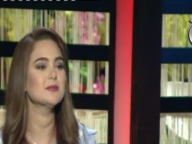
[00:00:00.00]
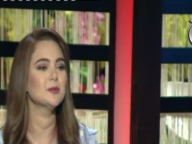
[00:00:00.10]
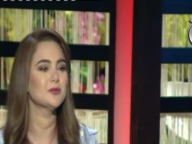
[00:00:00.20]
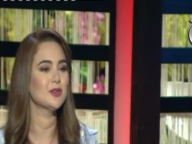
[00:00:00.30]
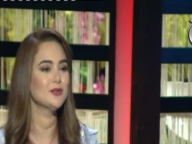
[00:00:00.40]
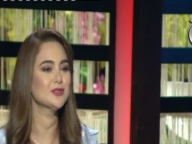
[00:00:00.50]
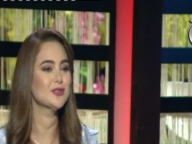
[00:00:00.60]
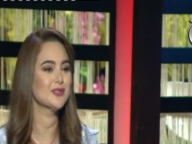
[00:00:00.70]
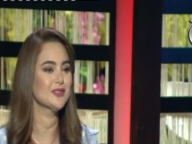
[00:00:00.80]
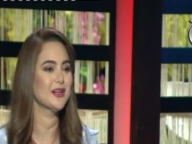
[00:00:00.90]
ما بتعرفش
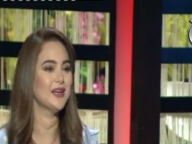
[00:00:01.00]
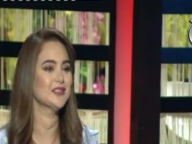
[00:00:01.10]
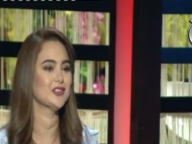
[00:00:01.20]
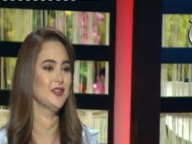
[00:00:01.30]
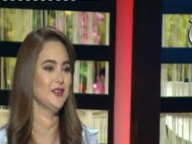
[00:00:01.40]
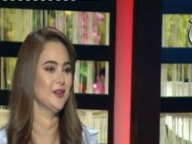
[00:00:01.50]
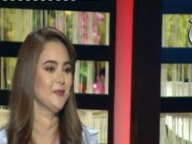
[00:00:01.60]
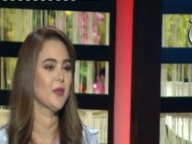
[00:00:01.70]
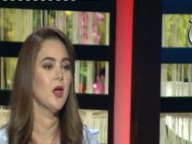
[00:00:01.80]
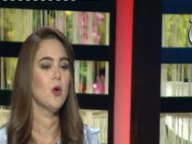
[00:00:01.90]
تسيطر على شهيتها
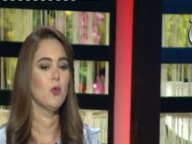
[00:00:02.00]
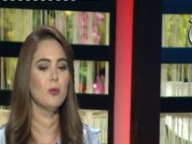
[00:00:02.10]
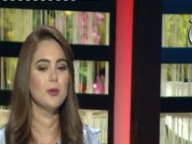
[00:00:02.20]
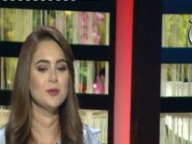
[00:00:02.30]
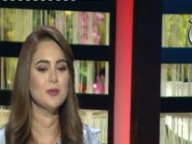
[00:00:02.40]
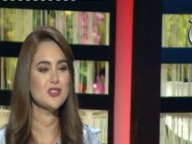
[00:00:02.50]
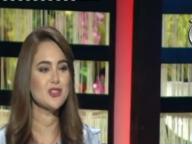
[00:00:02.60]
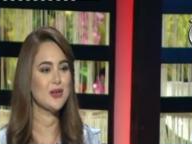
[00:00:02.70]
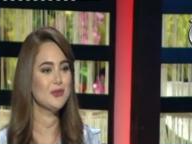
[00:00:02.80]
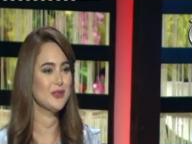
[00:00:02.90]
وما بتبقاش
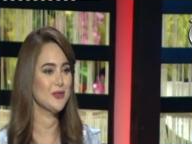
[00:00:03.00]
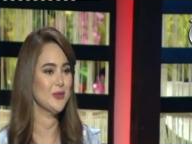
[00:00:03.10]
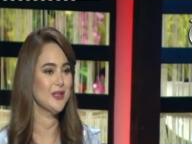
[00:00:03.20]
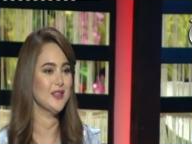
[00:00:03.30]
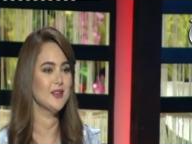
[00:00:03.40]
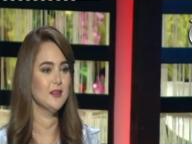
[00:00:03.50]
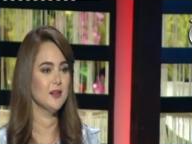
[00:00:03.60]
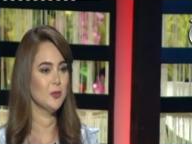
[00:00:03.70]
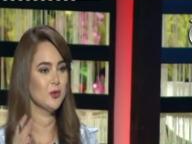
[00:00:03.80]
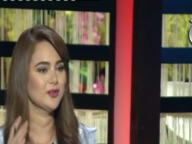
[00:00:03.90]
عارفه تعمل ايه
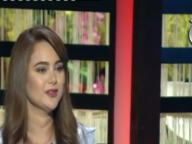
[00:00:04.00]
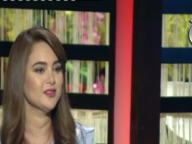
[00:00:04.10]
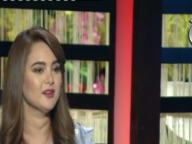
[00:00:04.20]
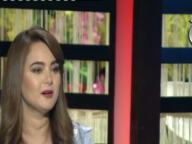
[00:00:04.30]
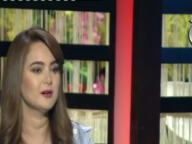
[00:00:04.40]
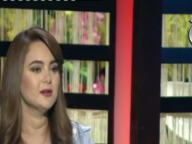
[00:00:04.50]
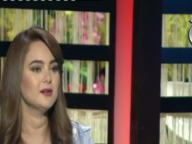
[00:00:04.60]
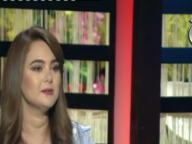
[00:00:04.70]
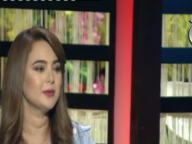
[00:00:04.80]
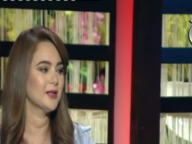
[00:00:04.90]
يعملوا دايت النهارده
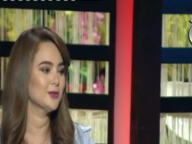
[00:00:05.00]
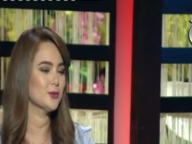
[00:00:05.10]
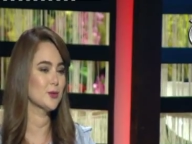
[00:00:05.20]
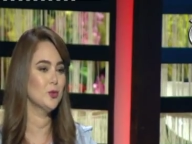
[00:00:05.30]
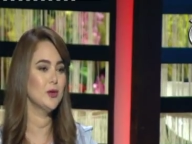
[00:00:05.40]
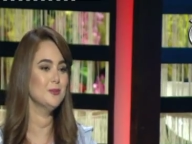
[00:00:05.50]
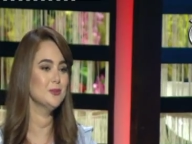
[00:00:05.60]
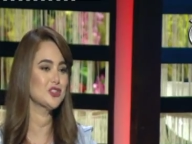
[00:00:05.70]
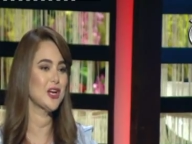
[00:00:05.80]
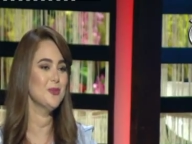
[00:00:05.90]
بعد اسبوع لا
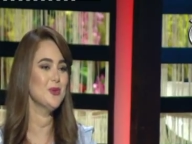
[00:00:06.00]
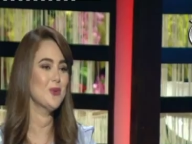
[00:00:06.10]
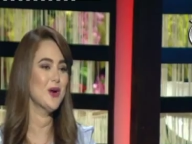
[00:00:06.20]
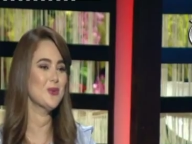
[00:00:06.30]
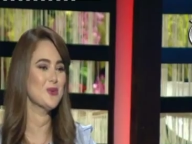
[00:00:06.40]
مش عامل وهاكل